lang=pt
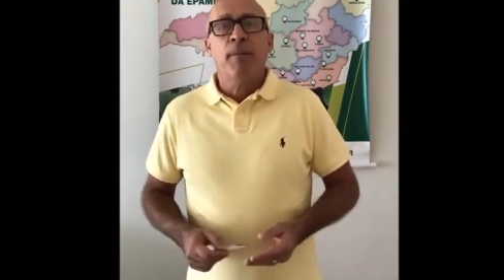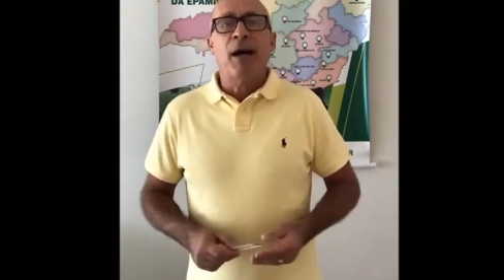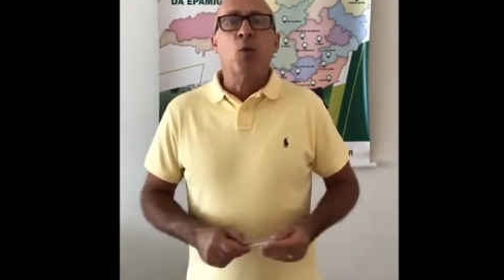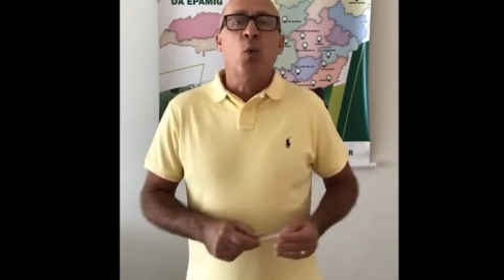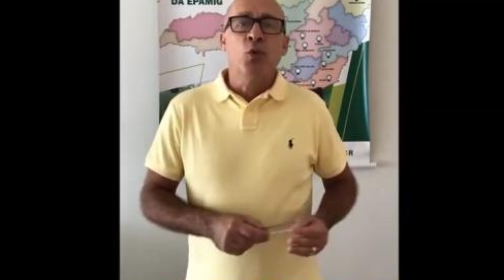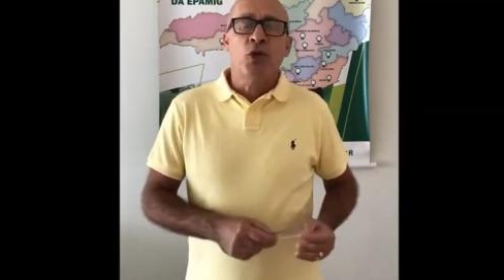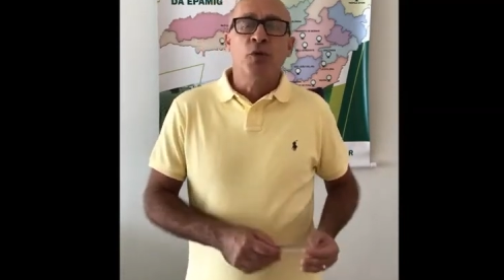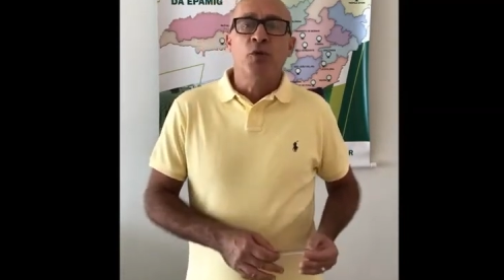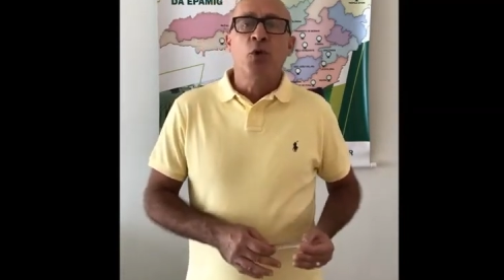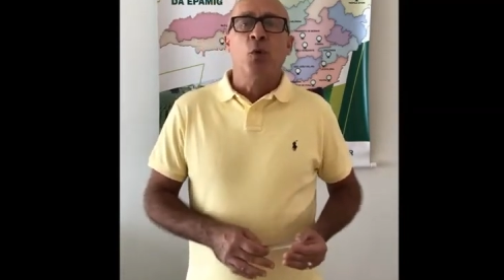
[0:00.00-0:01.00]
para o
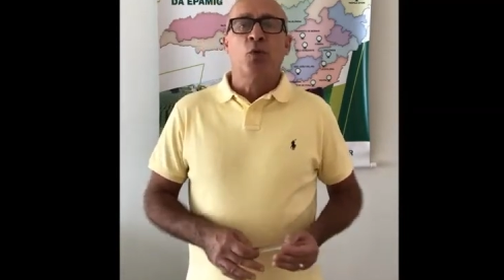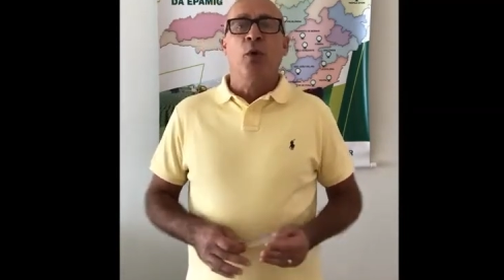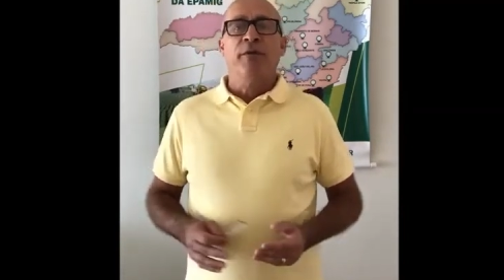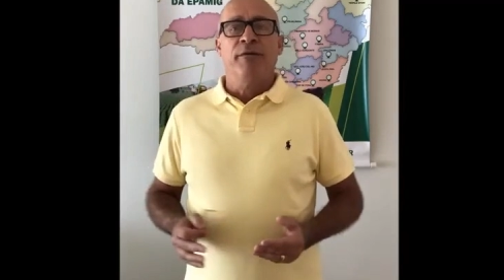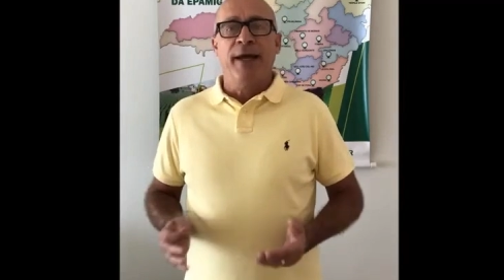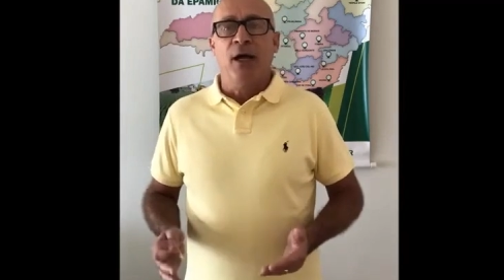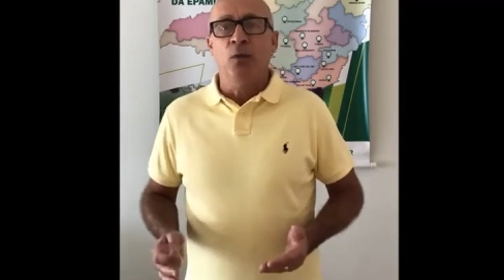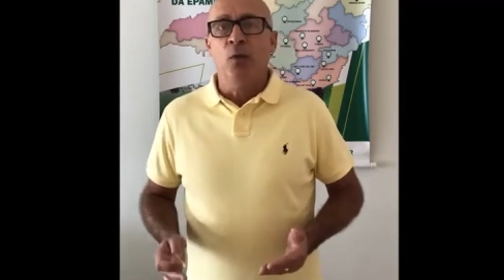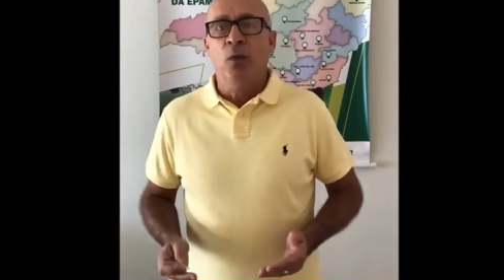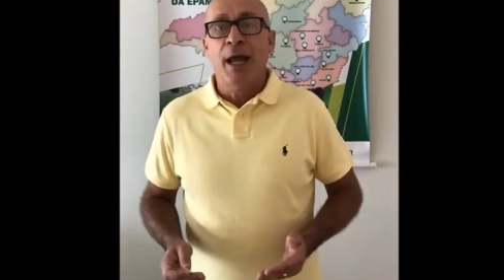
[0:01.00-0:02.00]
cultivo de outono e
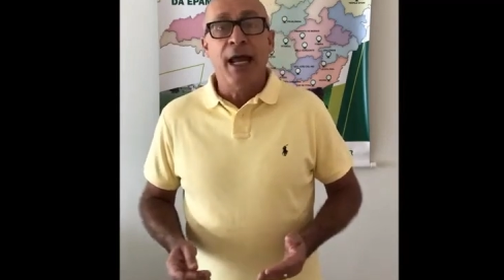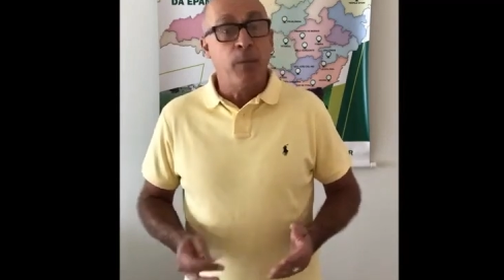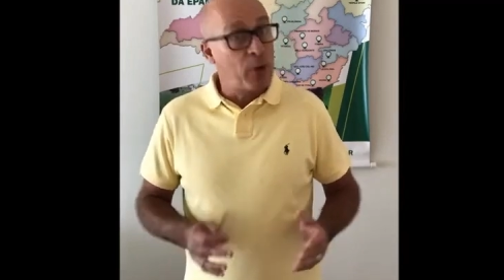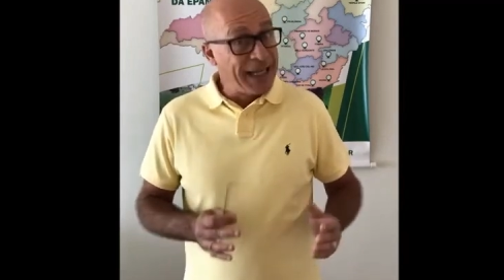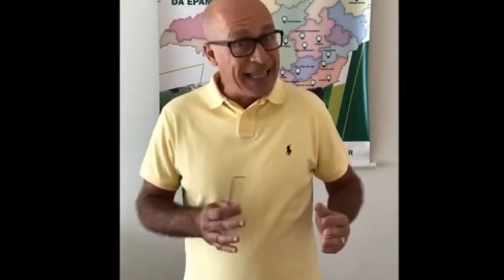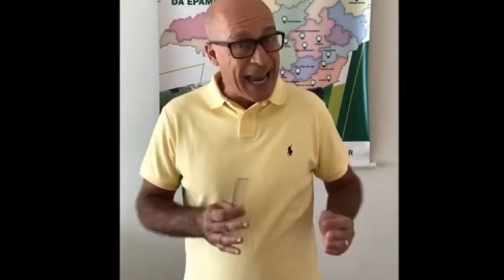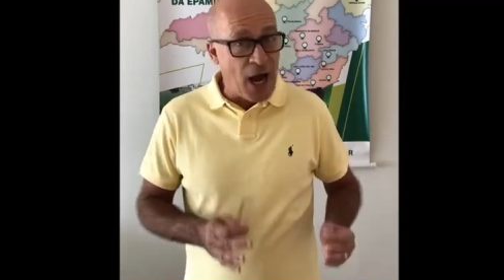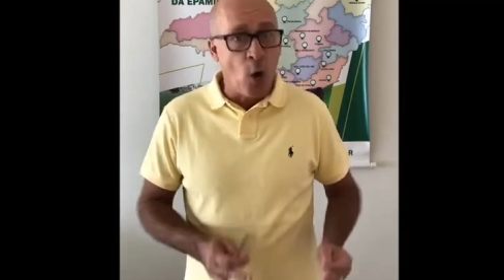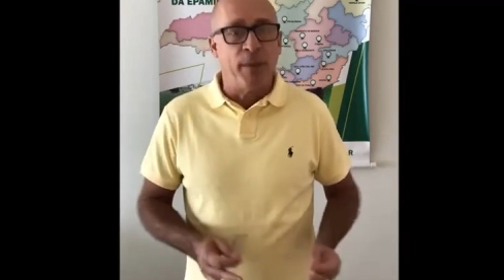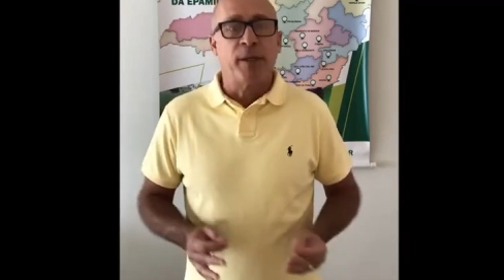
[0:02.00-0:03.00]
inverno, época
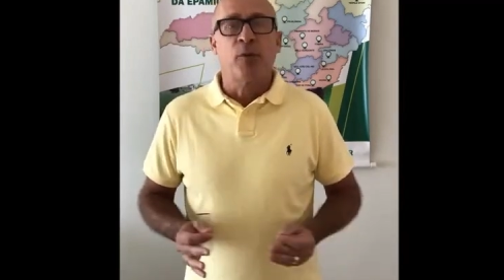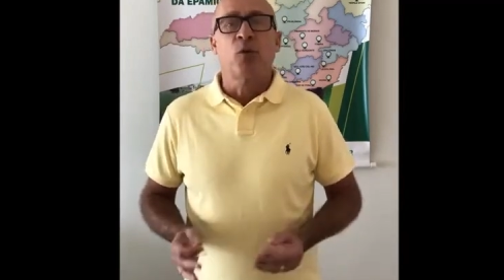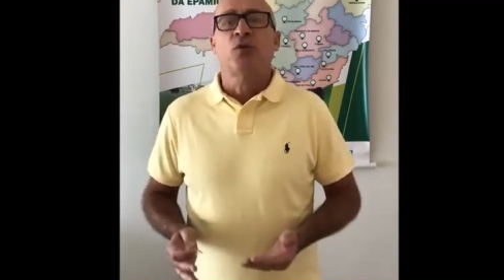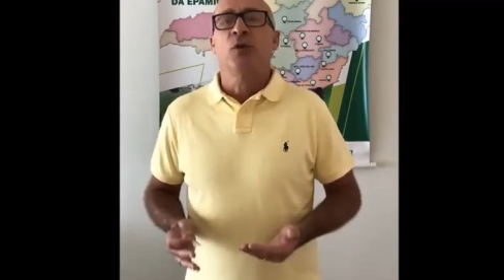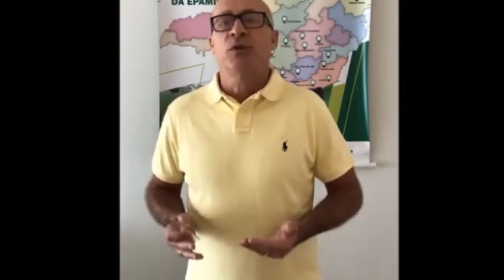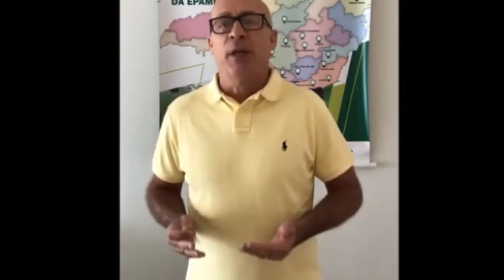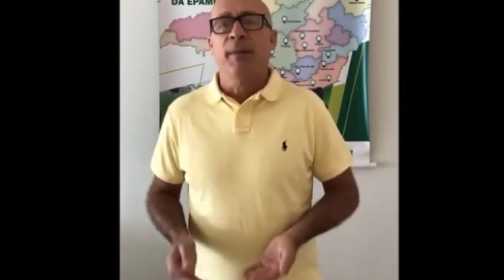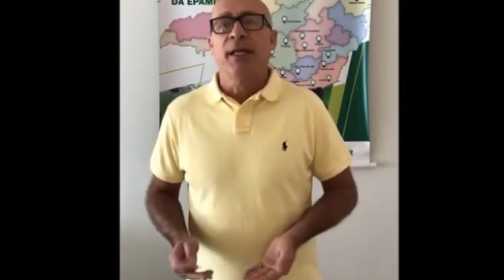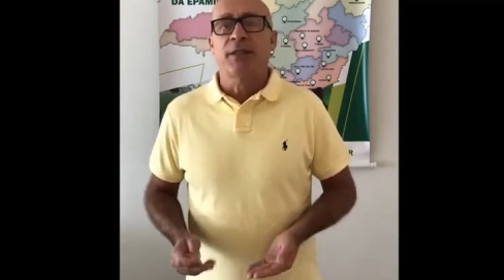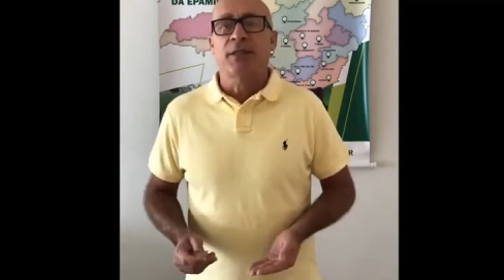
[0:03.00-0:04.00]
ideal para a produção de
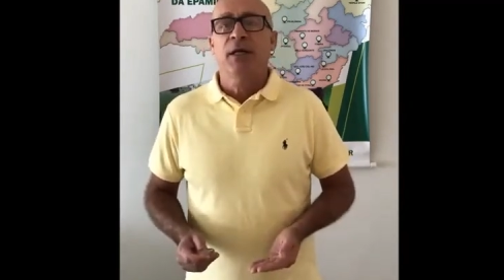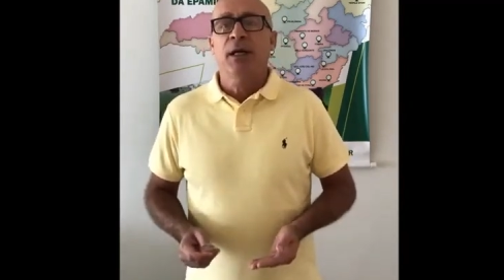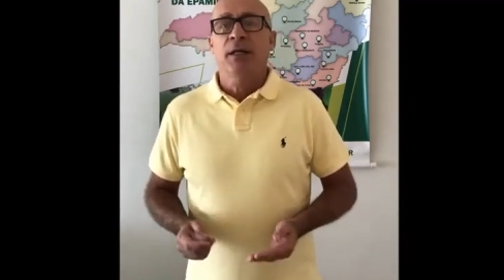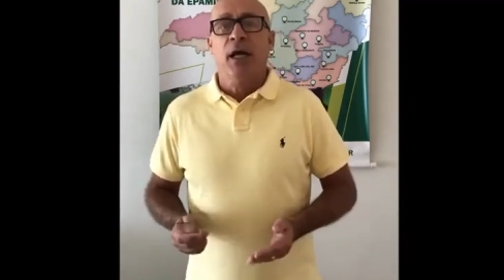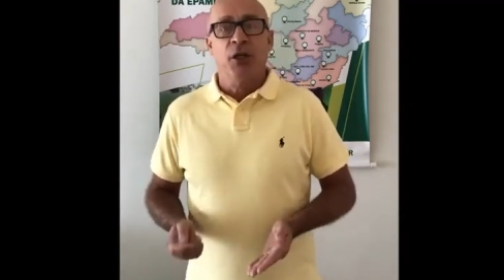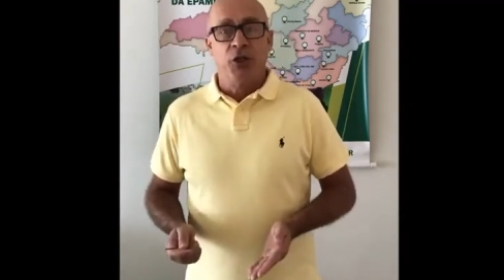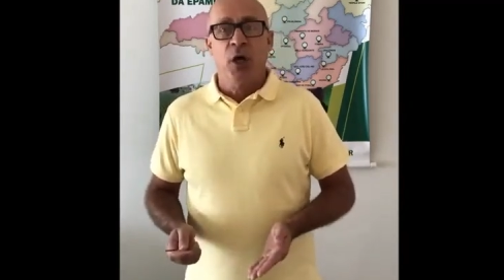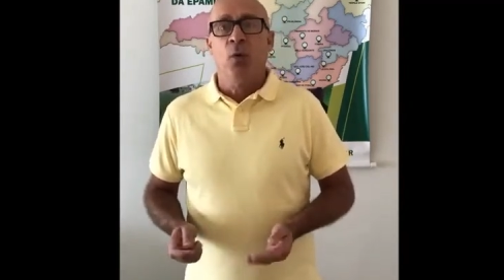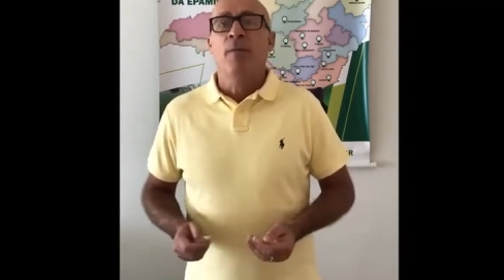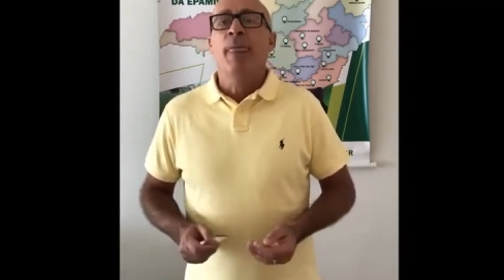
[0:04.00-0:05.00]
sementes na
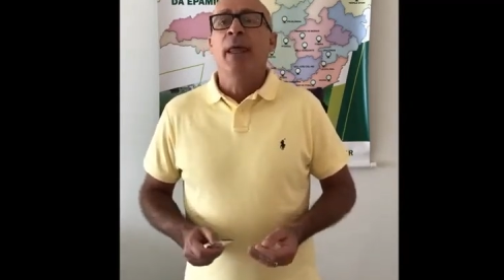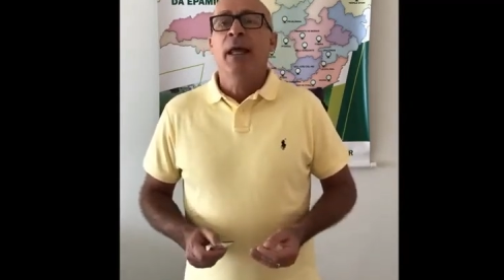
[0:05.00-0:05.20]
região,